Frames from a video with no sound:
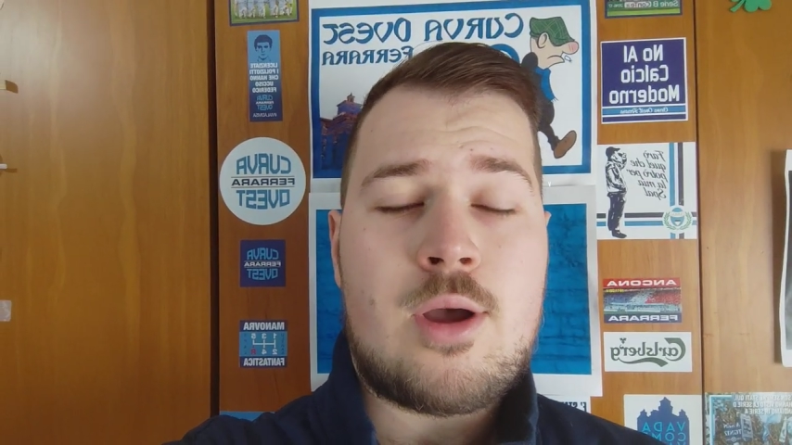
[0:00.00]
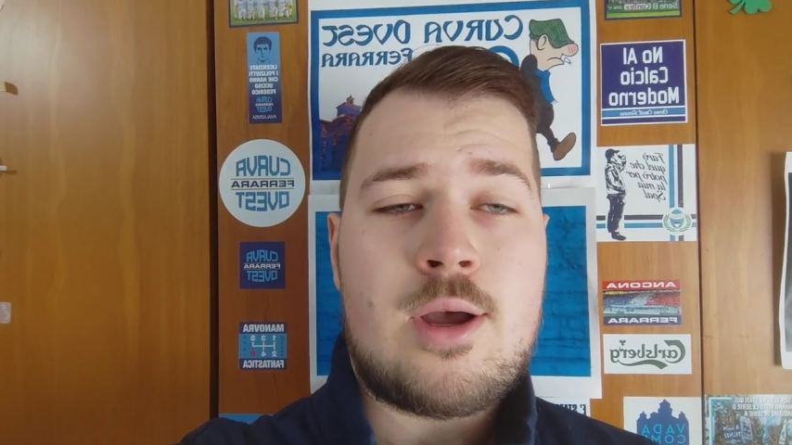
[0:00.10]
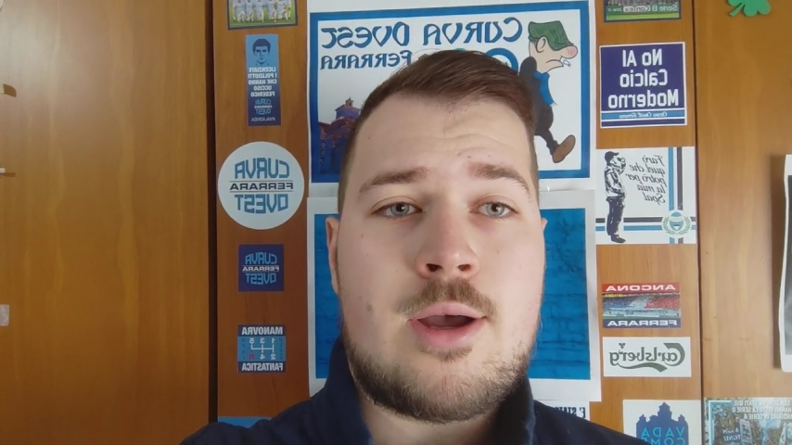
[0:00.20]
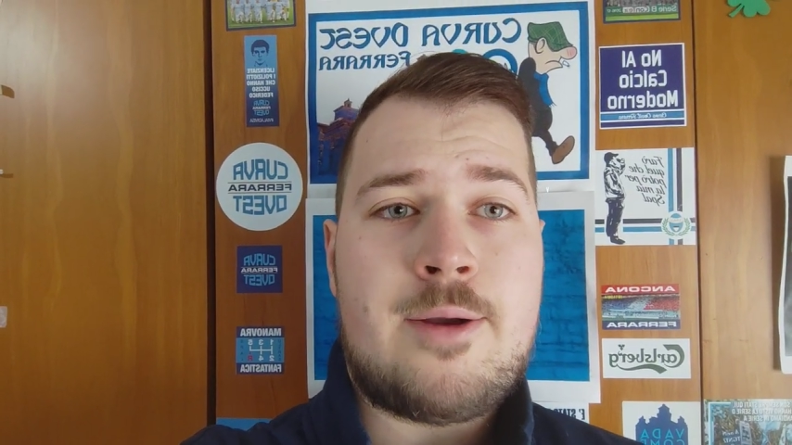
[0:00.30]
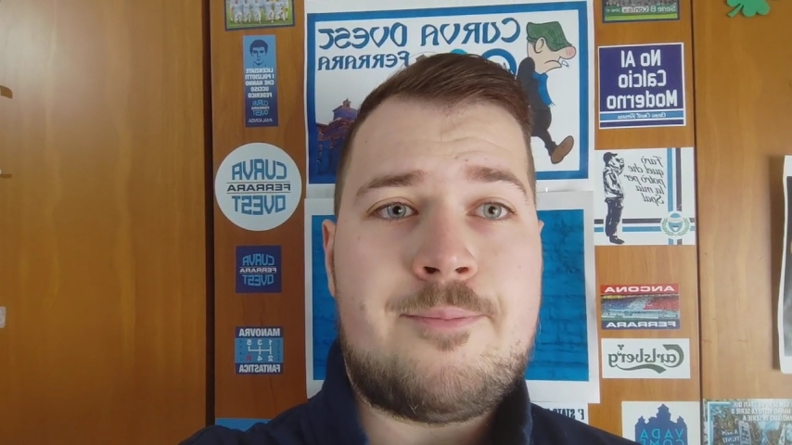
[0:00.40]

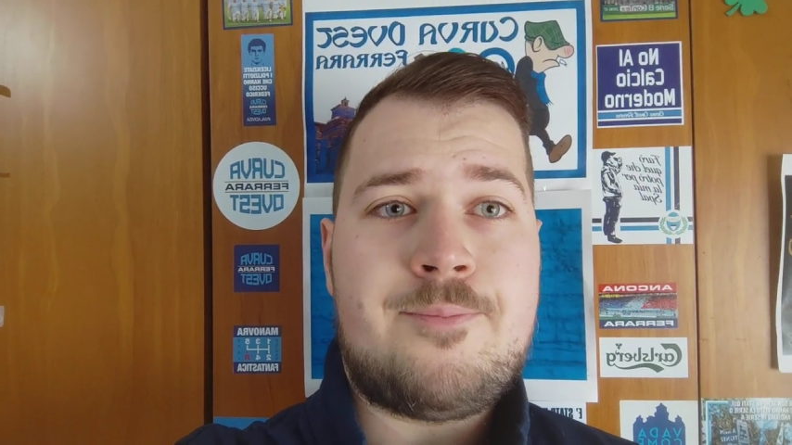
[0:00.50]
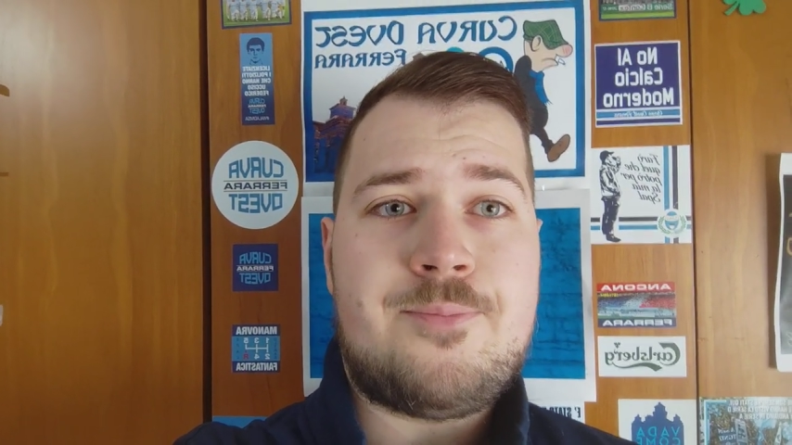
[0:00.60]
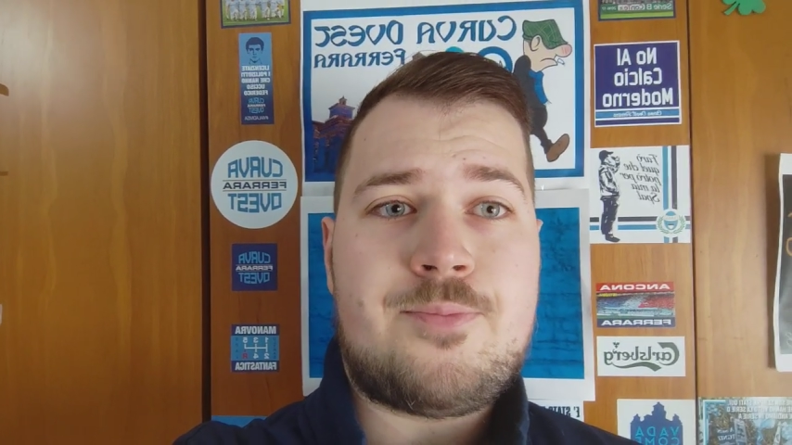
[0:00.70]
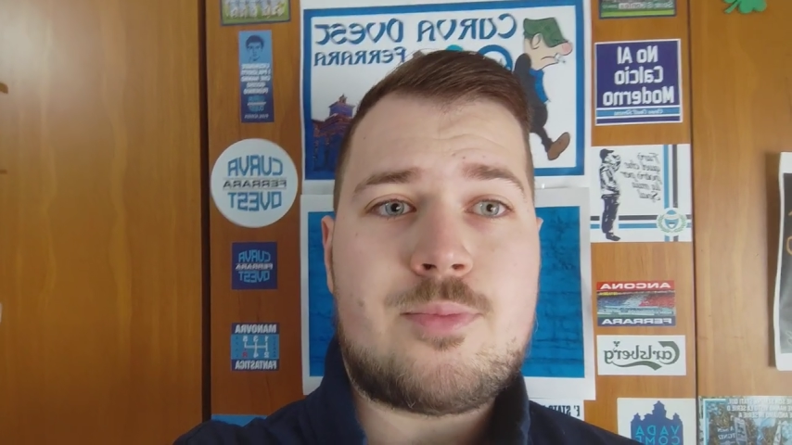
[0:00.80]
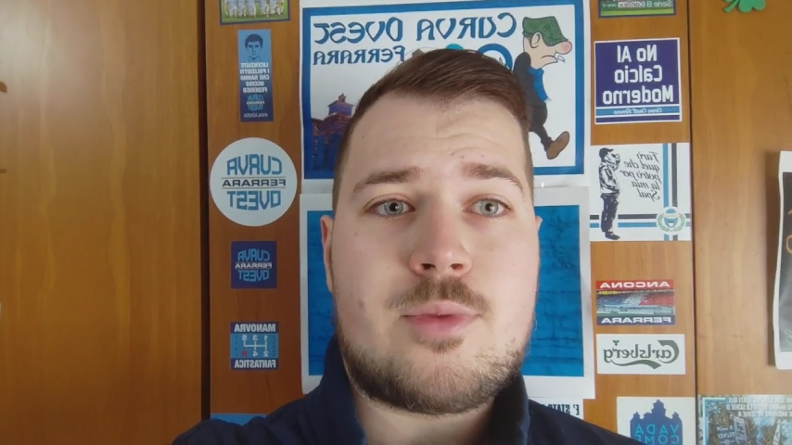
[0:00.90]

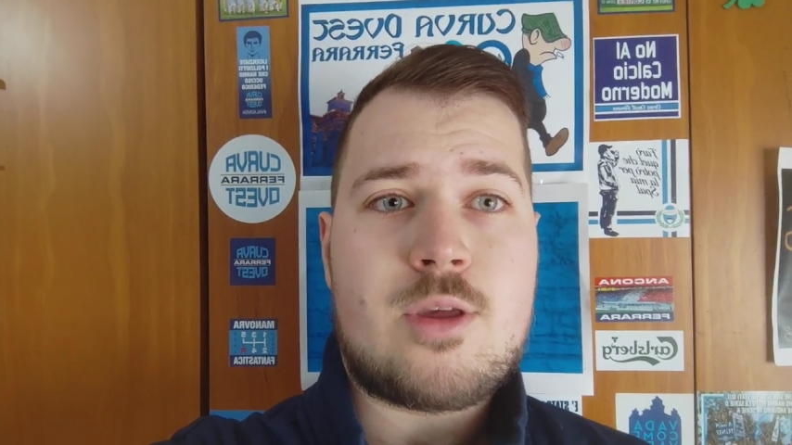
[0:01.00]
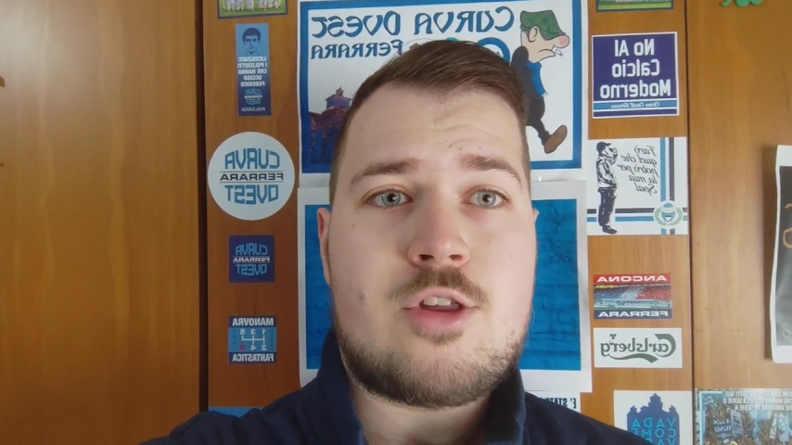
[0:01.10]
ehm,